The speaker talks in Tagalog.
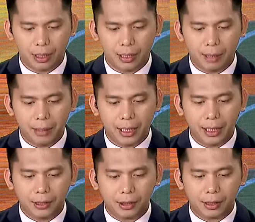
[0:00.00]

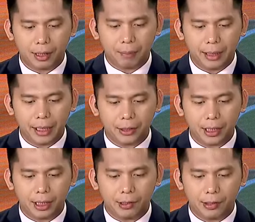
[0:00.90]
Naibigay, nagbigay siya
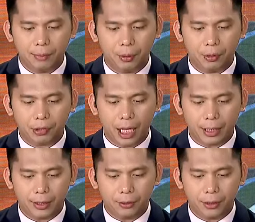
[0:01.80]
ng resibo sa
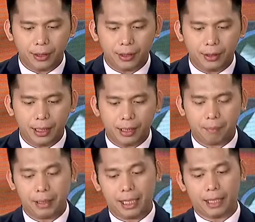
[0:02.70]
akin, ngunit hindi
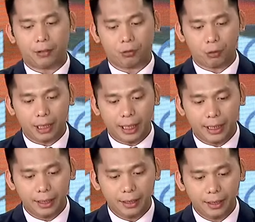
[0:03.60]
nagbigay ng sukli.